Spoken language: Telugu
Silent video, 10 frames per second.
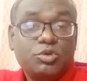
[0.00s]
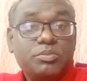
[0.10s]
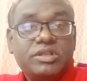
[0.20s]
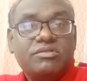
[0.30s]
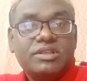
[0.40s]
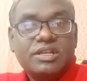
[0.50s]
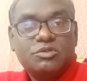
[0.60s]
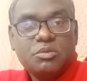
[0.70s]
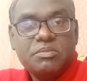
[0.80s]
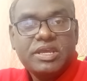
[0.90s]
తొమ్మిది వందల
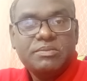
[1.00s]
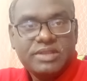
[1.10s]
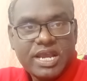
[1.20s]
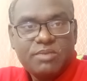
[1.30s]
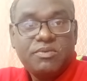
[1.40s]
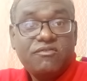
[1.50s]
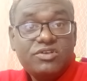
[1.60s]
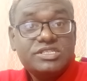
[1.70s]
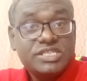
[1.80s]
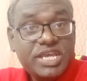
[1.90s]
తొంభై ఎనిమిది ఎగ్
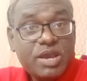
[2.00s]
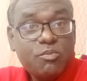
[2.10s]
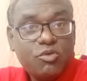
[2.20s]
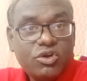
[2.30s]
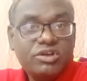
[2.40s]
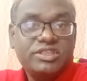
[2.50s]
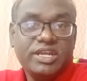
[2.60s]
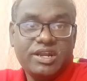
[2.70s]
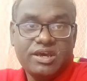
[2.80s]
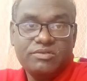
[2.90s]
పఫ్లు సీఎంఓలో
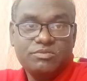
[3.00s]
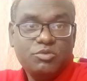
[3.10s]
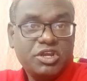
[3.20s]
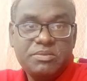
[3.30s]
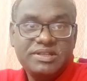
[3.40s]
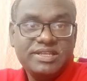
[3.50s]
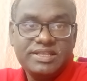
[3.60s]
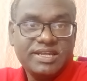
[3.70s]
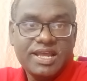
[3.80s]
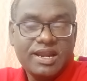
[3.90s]
తిన్నారు ముఖ్యమంత్రి
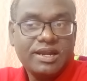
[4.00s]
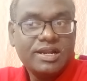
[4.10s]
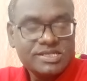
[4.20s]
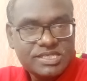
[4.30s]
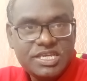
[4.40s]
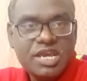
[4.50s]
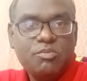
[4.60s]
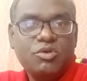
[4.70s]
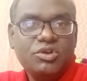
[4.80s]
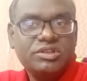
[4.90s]
తిన్నారంట
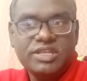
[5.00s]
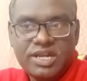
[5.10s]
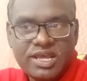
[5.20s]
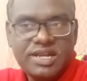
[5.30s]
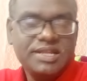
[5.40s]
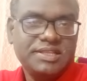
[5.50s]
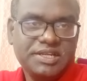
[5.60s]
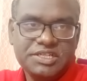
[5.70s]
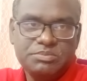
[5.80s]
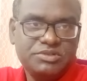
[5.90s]
సీఎంఓలో తిన్నారని
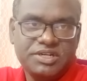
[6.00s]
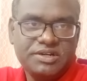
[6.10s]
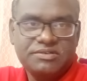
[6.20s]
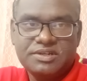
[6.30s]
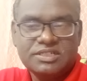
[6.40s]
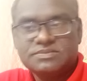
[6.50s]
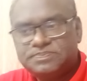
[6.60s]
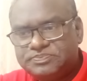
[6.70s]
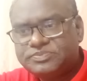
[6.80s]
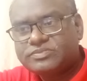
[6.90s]
అతనే చెప్తున్నాడు ఓకే
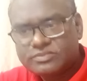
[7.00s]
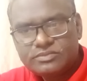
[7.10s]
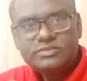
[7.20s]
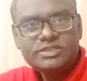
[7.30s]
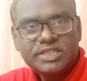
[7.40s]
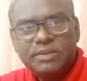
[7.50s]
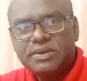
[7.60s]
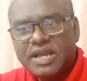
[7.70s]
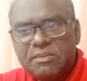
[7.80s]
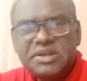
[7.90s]

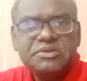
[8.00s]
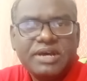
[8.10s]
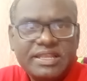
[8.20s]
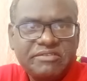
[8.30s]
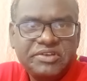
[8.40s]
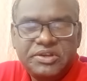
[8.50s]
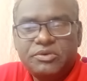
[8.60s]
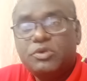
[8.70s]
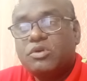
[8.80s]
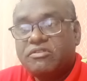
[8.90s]
ఇప్పుడు కమింగ్ టు అదర్
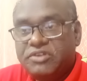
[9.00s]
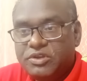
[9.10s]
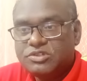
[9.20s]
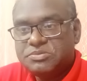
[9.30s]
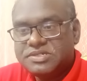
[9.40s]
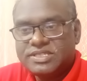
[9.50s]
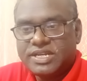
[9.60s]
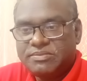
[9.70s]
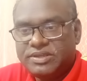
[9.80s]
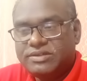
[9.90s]
వీడియో ఇంకొక వీడియో
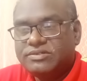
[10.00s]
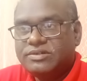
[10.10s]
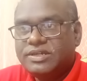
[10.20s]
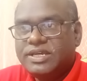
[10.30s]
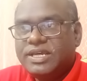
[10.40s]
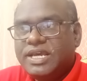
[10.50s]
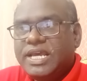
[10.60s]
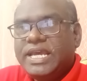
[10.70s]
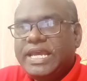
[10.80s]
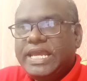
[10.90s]
చూపిస్తున్నా మీకు
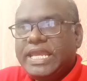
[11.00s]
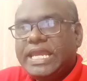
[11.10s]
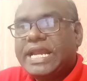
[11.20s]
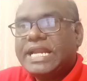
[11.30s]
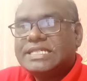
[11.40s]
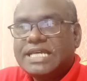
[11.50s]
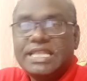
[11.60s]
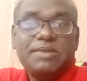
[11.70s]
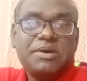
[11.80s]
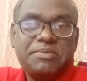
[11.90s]
ఇక్కడ
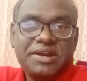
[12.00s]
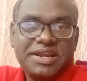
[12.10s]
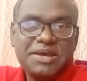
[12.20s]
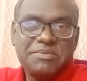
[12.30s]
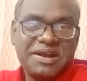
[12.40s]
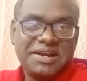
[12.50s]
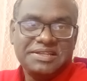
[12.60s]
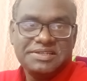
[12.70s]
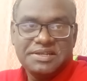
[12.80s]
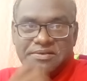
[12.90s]
చంద్రబాబు నాయుడు గారు
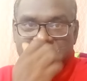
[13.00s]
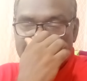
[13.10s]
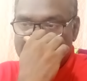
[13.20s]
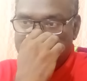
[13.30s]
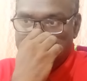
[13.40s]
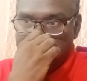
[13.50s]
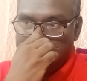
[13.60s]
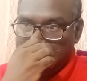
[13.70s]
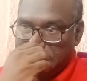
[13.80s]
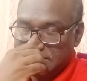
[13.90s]
మాట్లాడుతున్నారు
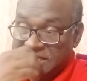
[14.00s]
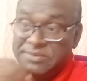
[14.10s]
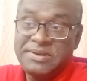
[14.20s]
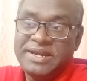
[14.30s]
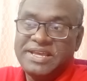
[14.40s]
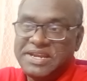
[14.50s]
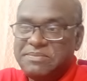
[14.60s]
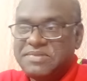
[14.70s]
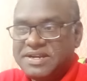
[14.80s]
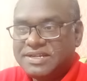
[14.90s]
చంద్రబాబు నాయుడు గారు
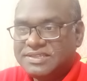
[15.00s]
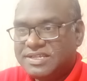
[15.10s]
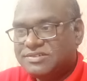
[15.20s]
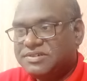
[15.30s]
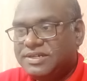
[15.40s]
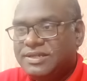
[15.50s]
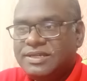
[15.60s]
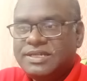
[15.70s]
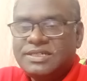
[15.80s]
ఏం మాట్లాడుతున్నారు చూడండి